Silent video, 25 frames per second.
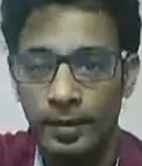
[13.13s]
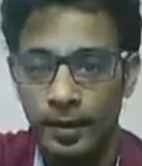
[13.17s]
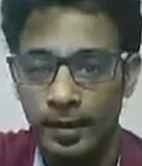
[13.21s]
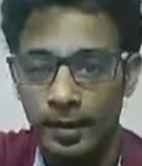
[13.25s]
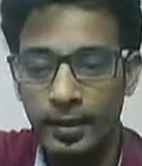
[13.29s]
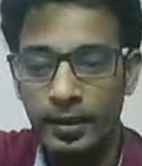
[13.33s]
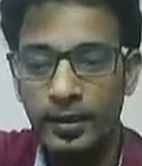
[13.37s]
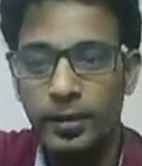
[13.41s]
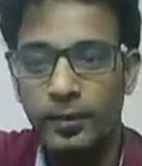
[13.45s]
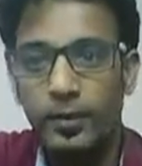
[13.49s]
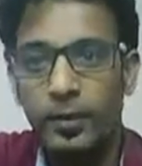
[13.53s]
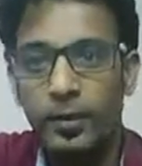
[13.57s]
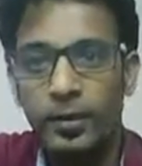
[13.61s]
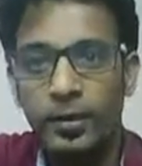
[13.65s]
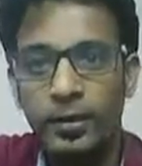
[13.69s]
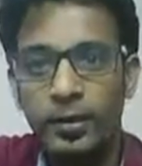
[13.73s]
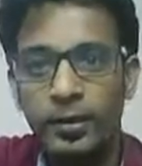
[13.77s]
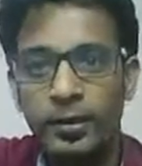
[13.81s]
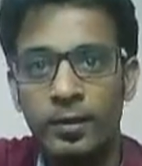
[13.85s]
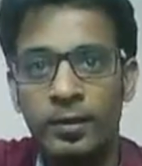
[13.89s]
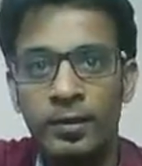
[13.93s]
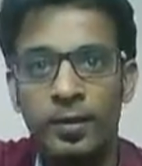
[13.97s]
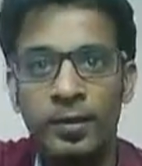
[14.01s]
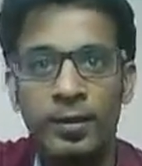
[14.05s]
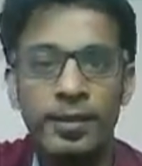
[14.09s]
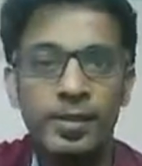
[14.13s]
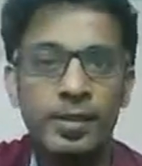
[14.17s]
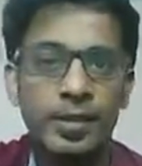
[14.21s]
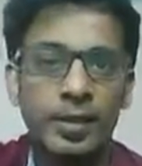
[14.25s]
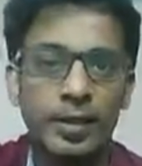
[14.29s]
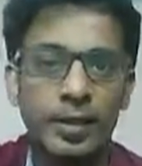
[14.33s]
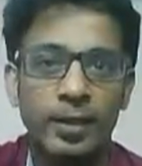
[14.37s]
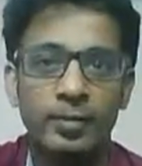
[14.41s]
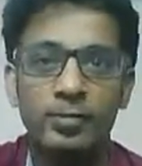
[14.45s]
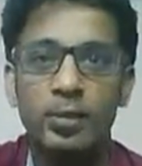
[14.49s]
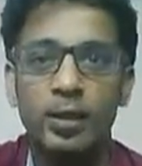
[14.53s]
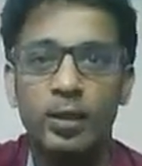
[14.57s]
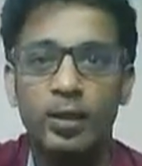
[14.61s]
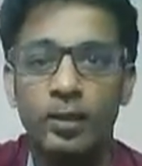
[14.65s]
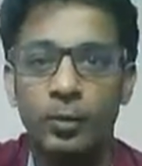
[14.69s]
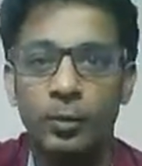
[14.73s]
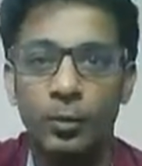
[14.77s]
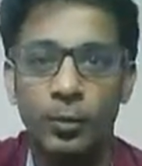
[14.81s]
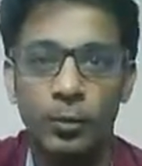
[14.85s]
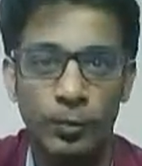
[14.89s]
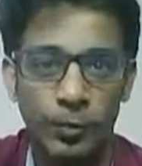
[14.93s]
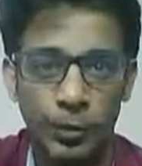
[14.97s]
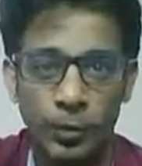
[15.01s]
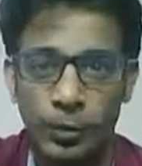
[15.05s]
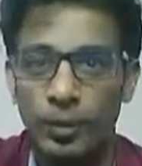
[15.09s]
என்ன அப்படின்னா ரீசெண்ட் டைம்ஸில் எனக்கு
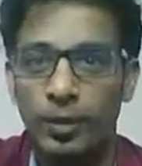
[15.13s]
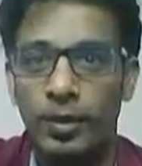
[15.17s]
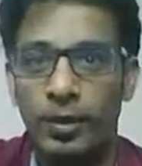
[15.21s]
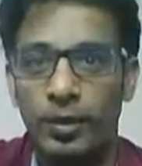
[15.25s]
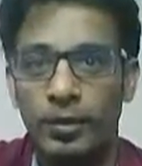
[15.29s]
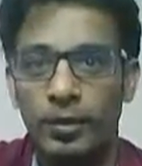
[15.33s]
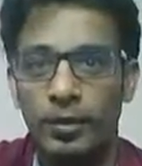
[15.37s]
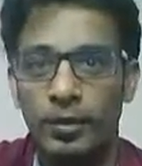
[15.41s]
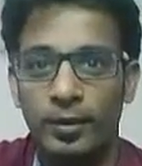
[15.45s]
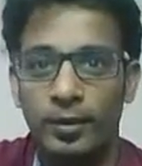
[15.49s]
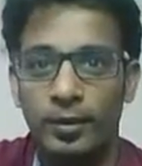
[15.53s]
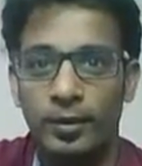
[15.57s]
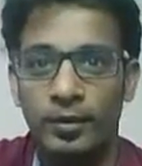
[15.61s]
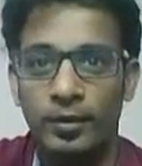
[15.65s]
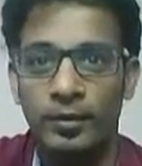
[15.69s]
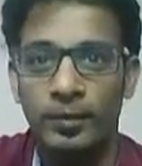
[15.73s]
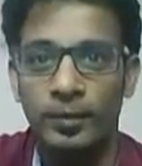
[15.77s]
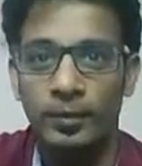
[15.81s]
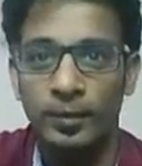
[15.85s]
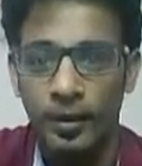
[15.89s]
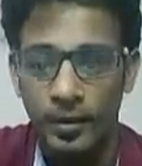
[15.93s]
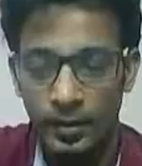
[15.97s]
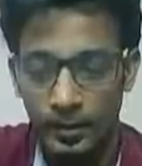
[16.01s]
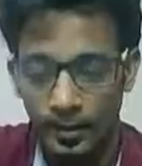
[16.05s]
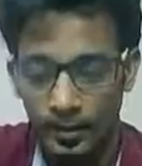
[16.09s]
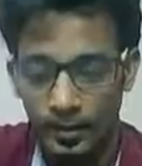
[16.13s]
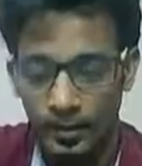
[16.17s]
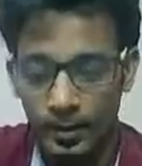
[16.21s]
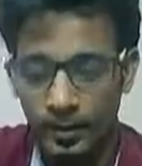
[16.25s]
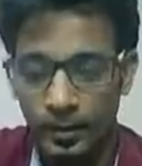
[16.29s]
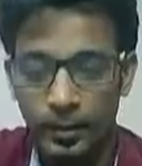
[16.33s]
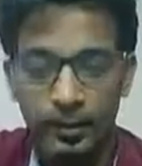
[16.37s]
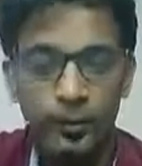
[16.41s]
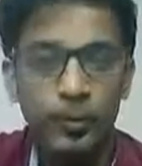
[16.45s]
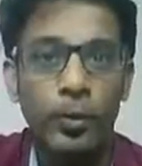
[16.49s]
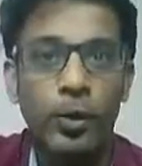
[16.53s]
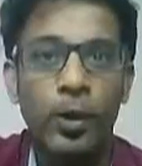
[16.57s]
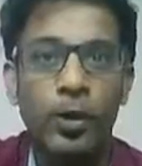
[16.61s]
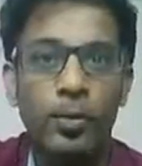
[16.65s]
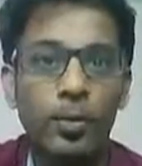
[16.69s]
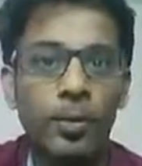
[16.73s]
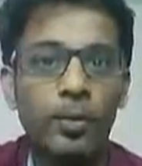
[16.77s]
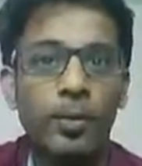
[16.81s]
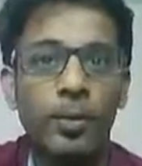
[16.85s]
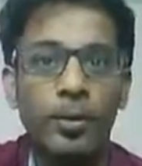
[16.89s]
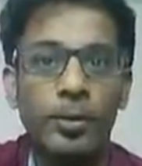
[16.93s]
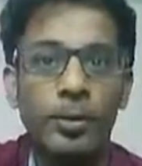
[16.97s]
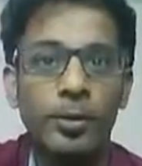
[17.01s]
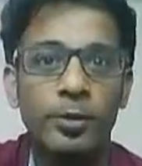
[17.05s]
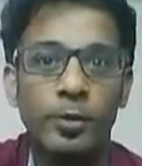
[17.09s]
ஒரு விஷயம் நடந்துகிட்ருக்கு அதை
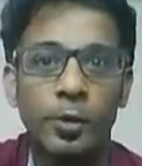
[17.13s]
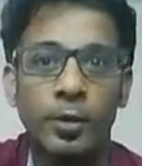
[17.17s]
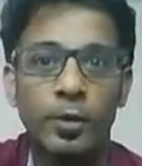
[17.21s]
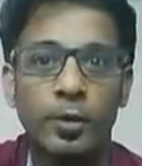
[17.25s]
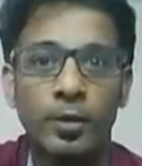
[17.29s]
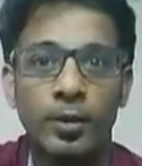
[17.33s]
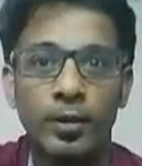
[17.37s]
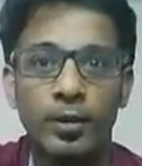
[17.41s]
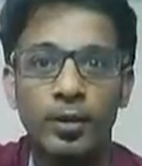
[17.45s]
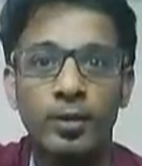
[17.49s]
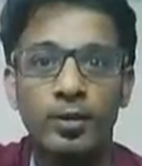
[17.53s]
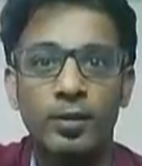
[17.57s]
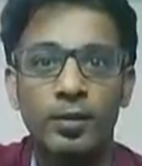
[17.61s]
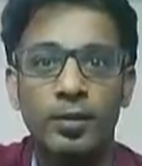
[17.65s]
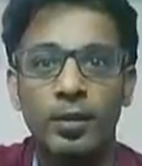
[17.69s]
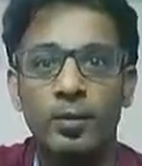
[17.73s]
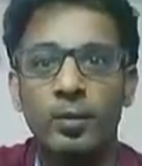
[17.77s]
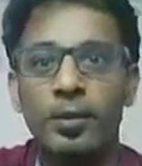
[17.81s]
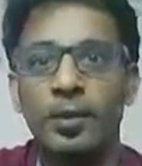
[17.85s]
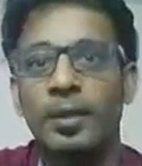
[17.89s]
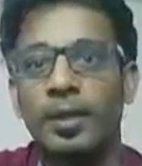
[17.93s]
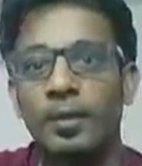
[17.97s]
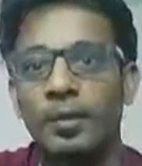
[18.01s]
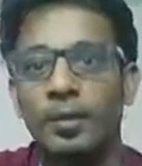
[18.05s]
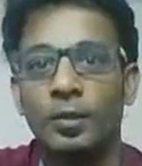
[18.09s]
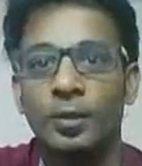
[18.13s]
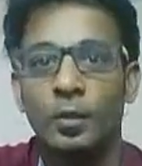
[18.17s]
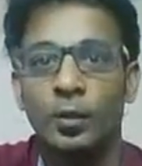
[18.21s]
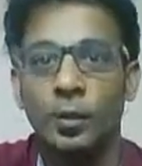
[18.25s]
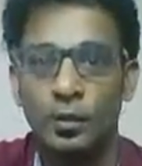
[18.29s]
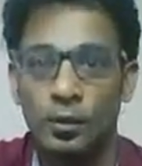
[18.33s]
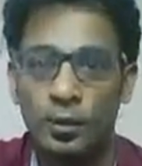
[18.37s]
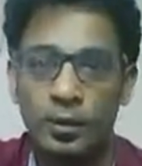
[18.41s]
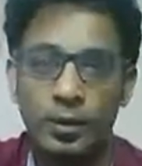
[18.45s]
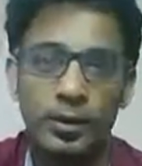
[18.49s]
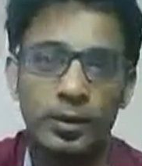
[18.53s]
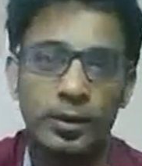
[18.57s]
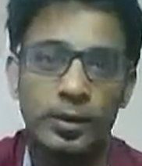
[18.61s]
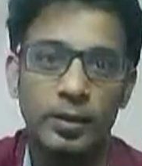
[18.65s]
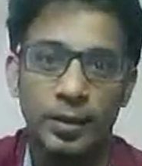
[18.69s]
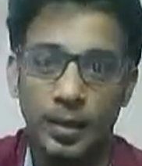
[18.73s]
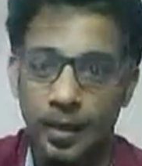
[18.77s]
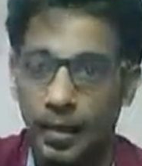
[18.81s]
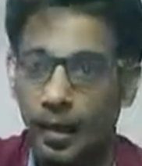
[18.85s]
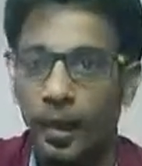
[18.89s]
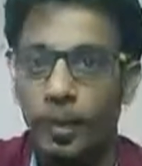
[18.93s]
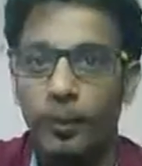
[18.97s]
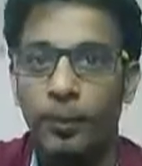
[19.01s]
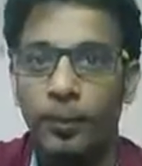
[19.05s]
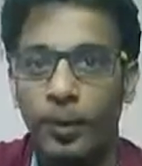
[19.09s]
ப்ராப்ளம் அப்படின்னு சொல்லக்கூடாது பட் அது கொஞ்சம் நான் அதை
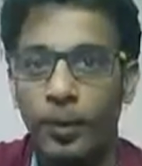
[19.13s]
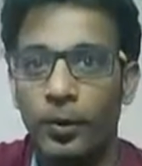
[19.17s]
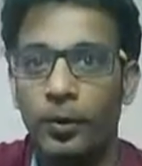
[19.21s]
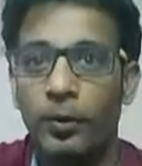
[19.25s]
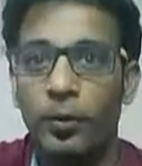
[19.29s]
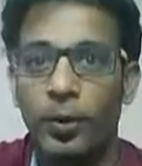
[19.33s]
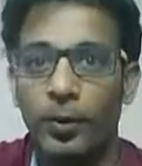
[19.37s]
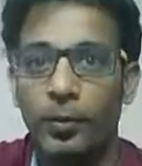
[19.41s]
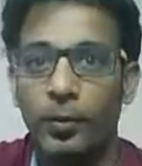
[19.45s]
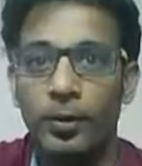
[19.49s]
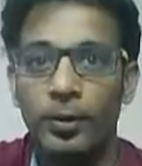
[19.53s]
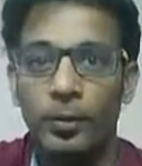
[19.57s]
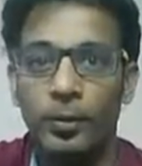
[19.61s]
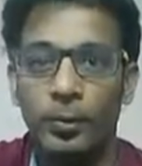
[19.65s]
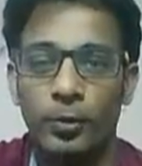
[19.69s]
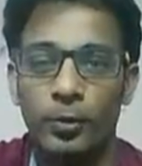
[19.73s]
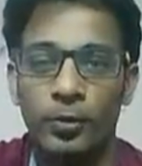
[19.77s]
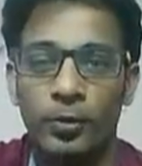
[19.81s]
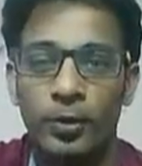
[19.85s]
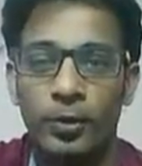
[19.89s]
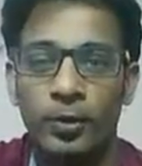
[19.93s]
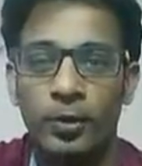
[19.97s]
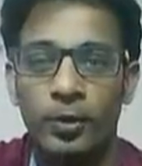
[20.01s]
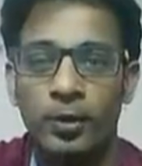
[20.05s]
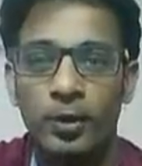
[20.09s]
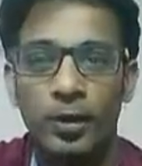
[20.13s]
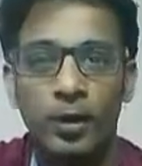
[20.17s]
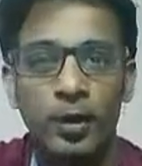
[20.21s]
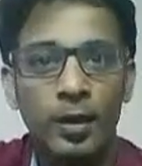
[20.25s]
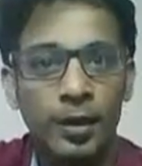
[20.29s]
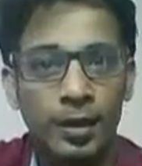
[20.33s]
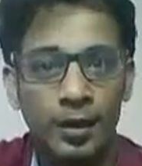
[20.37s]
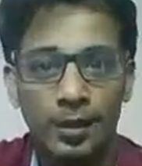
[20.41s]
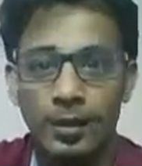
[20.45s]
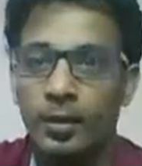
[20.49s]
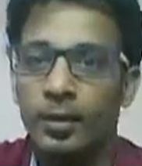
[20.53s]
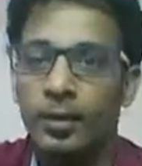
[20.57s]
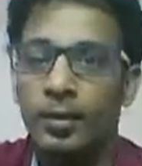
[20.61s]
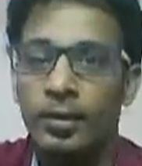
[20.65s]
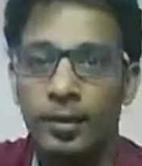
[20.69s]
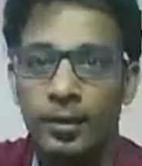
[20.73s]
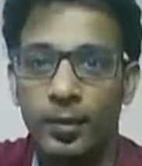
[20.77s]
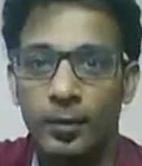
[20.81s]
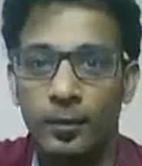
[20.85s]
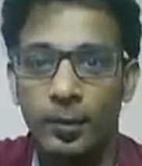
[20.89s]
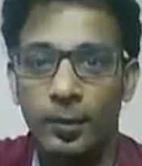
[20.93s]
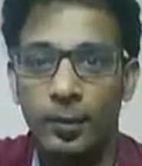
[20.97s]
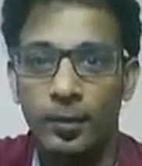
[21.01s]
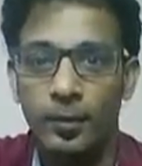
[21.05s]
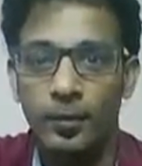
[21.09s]
ஹைலைட் பண்ணணும் அப்படின்னு தோணுச்சு அதனால தான்
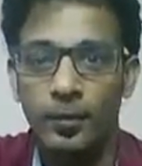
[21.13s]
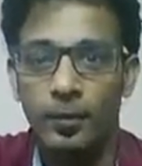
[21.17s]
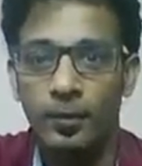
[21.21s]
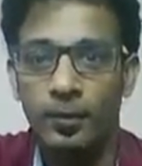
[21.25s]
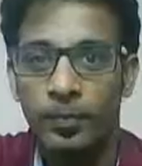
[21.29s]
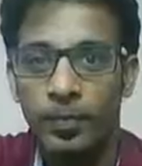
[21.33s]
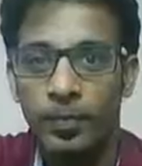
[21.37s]
இந்த வீடியோ